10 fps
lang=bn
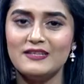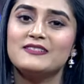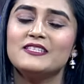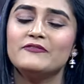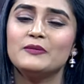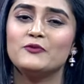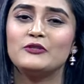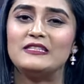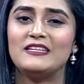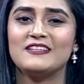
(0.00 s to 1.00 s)
এসএটিভির
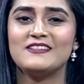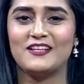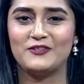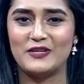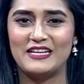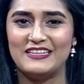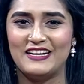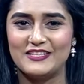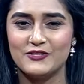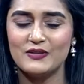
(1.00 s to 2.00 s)
প্রতিদিনের সান্ধ্যকালীন
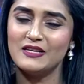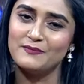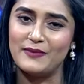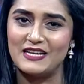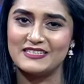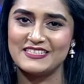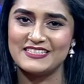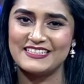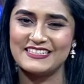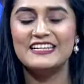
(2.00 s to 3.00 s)
আয়োজন বেলা শেষে